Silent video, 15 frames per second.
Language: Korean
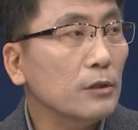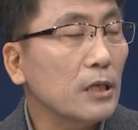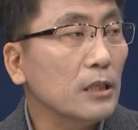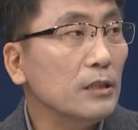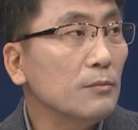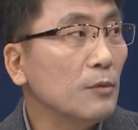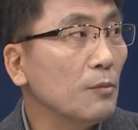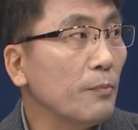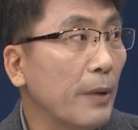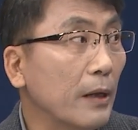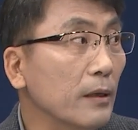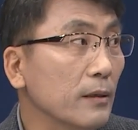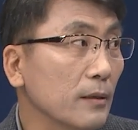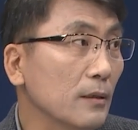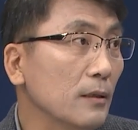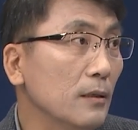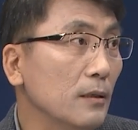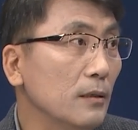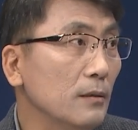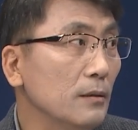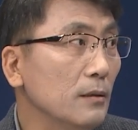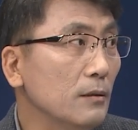사실 뭐
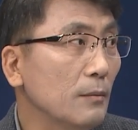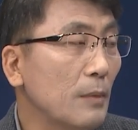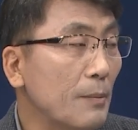110,